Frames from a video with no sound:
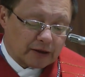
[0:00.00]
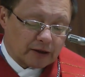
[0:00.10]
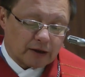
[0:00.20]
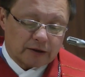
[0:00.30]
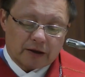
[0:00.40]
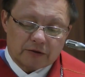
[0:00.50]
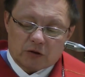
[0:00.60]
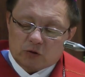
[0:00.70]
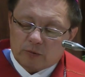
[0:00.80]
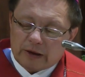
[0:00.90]
Ja, ja,
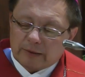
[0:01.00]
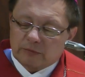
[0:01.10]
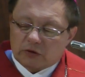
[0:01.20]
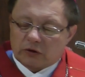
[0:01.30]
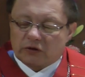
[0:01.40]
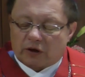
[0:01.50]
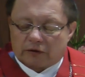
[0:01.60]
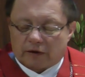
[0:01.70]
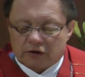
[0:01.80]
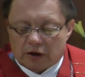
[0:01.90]
zrozumiałem, co to jest
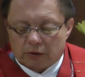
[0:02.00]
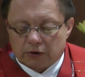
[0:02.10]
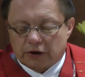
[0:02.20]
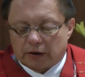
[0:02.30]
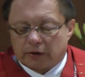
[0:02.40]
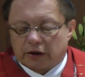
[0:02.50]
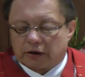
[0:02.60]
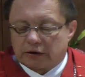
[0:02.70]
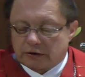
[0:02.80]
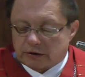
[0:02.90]
zatwardziałość, jak mnie
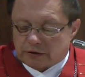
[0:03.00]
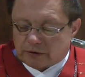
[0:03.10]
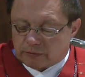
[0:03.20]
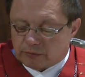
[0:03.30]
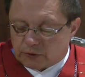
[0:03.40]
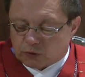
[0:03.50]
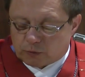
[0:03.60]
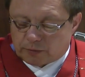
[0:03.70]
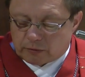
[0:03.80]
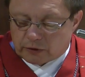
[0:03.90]
kiedyś jeszcze
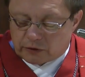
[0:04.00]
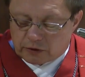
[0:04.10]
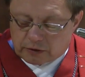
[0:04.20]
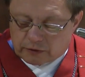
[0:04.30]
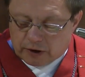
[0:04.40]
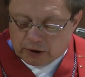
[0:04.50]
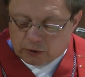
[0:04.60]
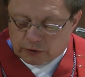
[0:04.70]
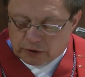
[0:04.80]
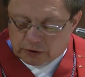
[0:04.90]
biskup pomocniczy w
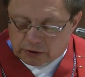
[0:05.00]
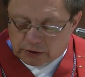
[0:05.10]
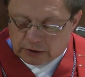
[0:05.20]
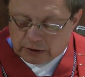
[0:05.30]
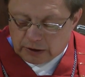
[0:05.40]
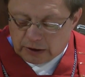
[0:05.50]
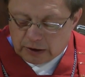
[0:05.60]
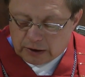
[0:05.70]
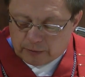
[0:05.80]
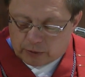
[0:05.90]
Krakowie, czyli
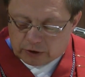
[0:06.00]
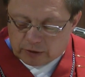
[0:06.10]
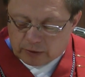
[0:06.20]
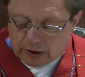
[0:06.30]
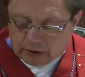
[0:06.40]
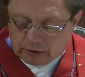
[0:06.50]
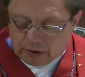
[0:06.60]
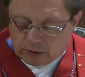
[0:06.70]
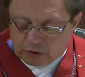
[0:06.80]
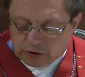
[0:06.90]
potem
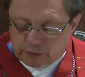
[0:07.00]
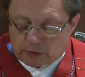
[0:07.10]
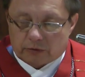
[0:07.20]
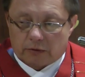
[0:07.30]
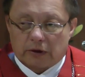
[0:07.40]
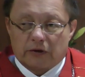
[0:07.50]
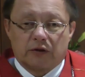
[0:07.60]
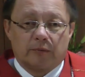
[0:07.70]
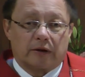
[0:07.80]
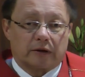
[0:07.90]
kardynał Nycz posłał na
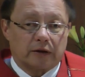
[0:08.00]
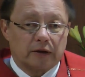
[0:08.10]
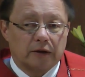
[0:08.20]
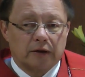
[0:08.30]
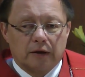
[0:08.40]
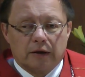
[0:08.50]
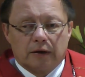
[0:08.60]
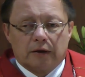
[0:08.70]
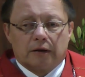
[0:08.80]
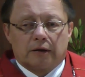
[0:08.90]
Syberię
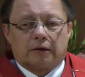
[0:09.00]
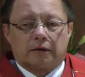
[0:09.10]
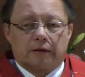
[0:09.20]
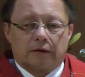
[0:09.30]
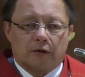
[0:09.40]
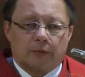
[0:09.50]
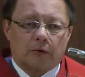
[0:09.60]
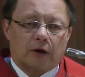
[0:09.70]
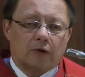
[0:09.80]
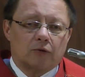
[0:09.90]
do
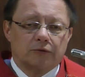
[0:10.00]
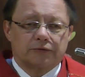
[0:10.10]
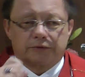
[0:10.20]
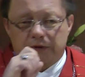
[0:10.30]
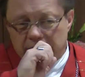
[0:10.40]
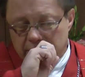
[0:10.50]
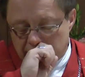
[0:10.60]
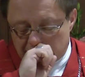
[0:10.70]
Polaków i